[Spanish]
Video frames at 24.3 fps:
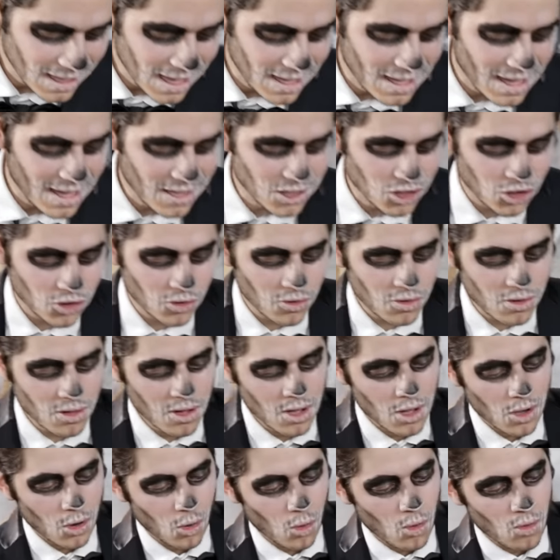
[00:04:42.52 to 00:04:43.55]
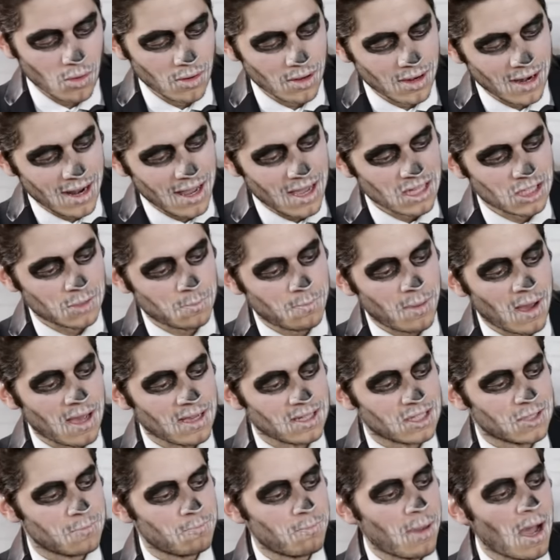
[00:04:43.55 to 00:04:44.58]
que haya hecho un
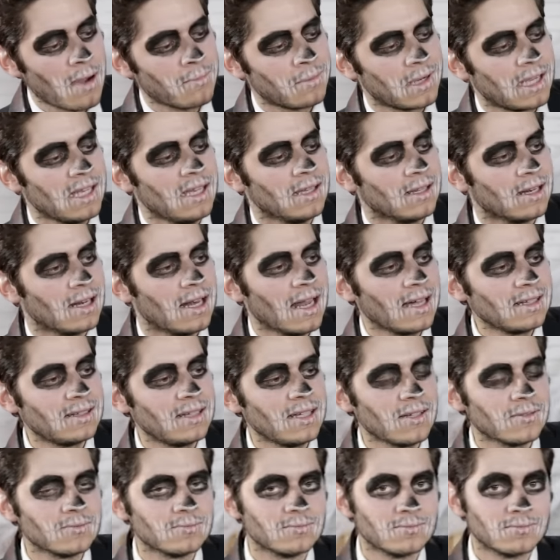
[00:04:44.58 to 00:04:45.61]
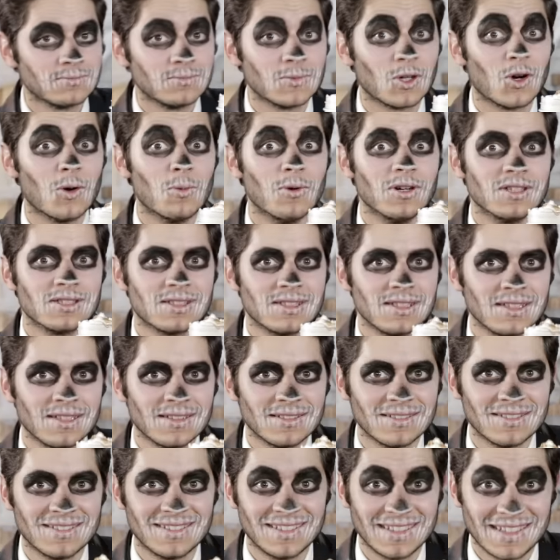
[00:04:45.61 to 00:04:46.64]
Spice Pumpkin Latte como este.
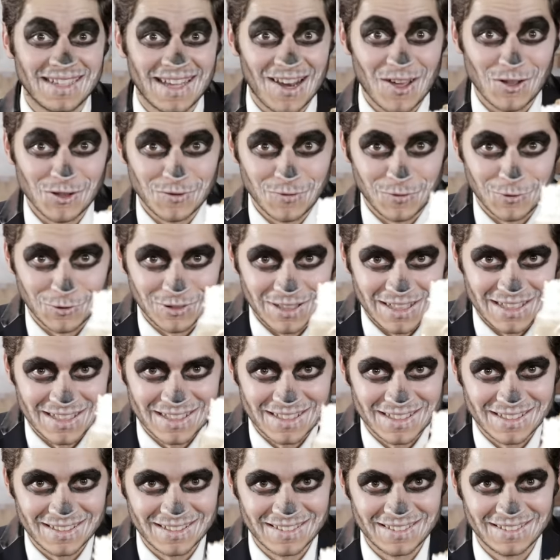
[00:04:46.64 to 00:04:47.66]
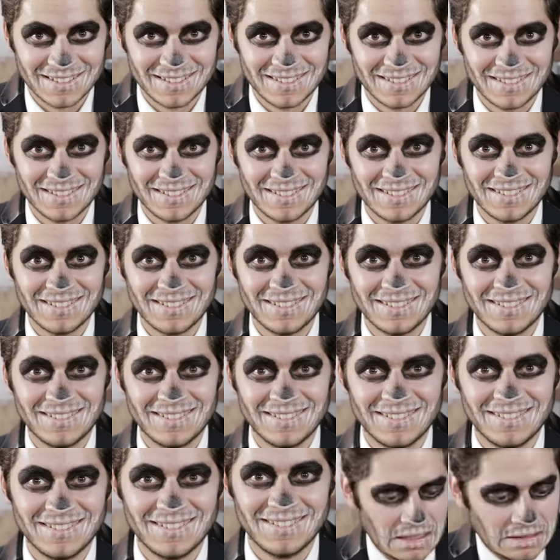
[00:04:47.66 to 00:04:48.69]
Que lo disfrutes.
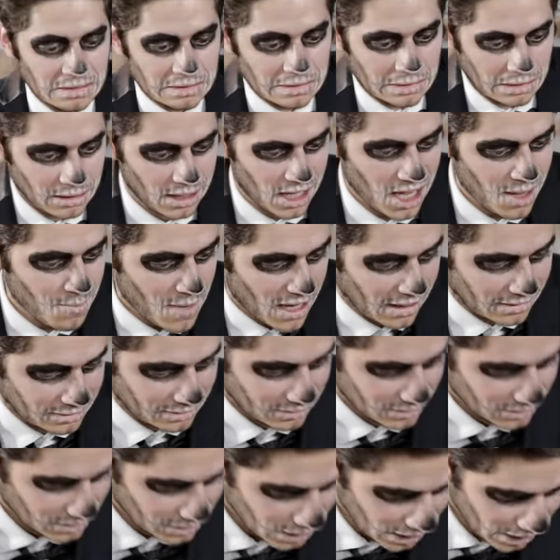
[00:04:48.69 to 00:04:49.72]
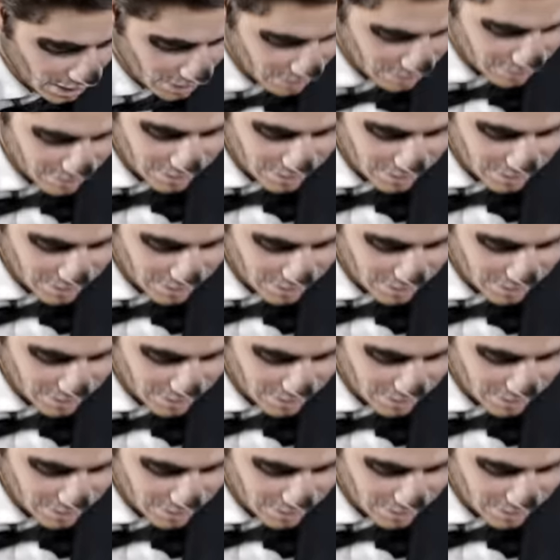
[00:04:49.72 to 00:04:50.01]
Quema. Ah.